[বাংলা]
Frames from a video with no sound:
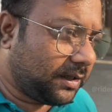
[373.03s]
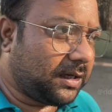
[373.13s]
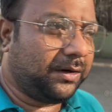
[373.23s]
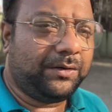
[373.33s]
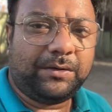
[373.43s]

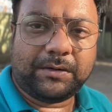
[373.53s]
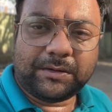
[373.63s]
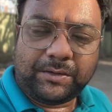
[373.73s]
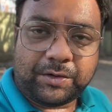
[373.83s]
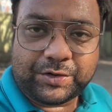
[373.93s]
কারণ
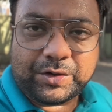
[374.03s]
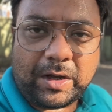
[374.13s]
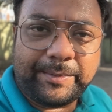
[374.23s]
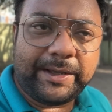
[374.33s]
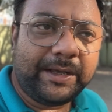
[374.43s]
নষ্ট
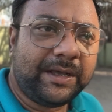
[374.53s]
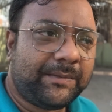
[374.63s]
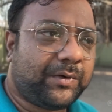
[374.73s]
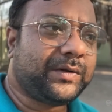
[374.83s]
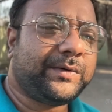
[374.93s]
হবে
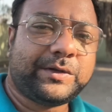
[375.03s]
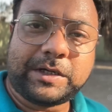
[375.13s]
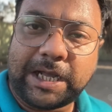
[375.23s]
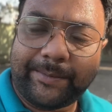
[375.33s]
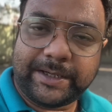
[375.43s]
প্রথমত
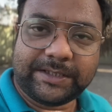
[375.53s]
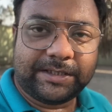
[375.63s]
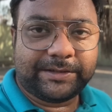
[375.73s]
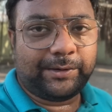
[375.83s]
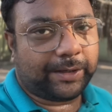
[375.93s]
খাবারের
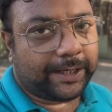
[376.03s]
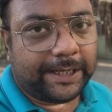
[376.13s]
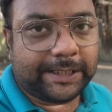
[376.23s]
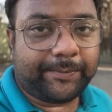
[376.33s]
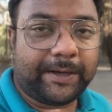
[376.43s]
জিনিস লোকে
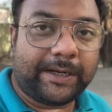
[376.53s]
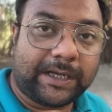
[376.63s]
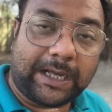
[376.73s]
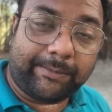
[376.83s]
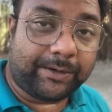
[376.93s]
খেতে পায় না
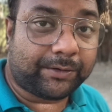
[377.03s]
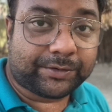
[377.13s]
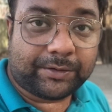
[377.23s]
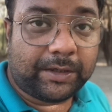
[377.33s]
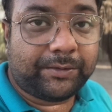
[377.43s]
খাবার
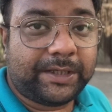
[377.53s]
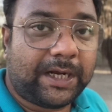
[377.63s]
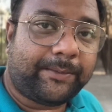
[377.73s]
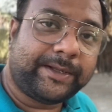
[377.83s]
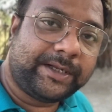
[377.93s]
নষ্ট করার
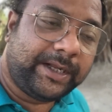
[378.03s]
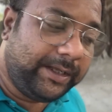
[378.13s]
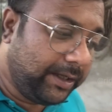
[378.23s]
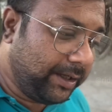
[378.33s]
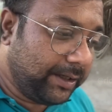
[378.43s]
অধিকার আমাদের নেই
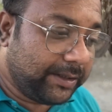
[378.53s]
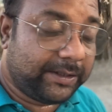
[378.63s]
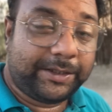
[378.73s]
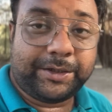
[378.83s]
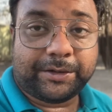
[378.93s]

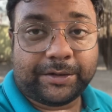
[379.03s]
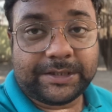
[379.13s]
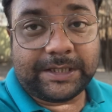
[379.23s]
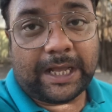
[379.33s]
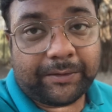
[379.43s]
দ্বিতীয়ত
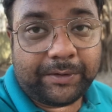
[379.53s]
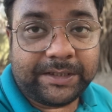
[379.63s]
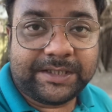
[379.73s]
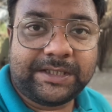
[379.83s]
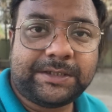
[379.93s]
হচ্ছে ঠাকুরের
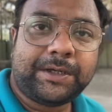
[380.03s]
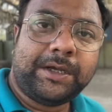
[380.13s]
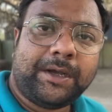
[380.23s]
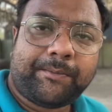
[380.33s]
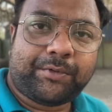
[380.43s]
জিনিস
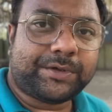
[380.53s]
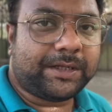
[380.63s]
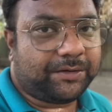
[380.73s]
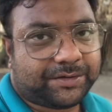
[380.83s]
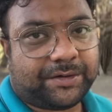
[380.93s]

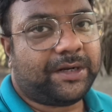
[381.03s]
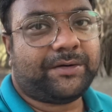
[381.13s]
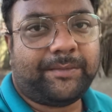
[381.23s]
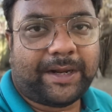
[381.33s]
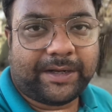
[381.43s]
প্রসাদ নষ্ট করার
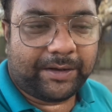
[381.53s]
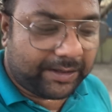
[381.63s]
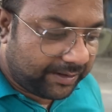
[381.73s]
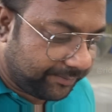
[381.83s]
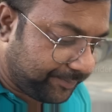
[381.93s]
কোনো মানে
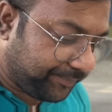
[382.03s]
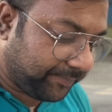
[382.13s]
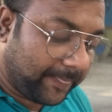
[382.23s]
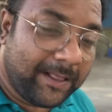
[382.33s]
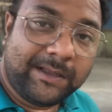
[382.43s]
হয় না
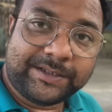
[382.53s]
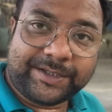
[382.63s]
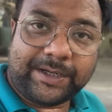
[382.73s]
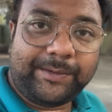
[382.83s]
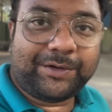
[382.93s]

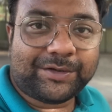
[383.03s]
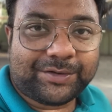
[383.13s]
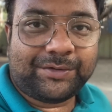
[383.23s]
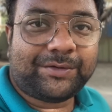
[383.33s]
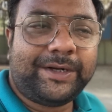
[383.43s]
সেখানে আমি
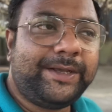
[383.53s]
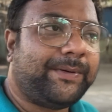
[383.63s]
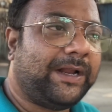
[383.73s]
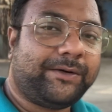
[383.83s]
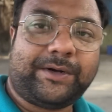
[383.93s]
দর্শন করি
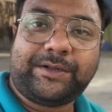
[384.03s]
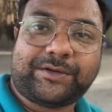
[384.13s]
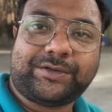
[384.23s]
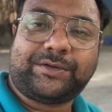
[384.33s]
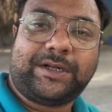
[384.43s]
ভালো করে
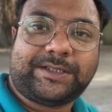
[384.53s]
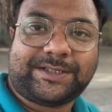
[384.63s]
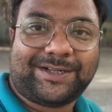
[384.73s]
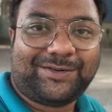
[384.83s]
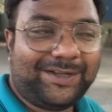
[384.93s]
দর্শন করার
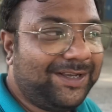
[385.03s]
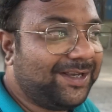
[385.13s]
চেষ্টা করি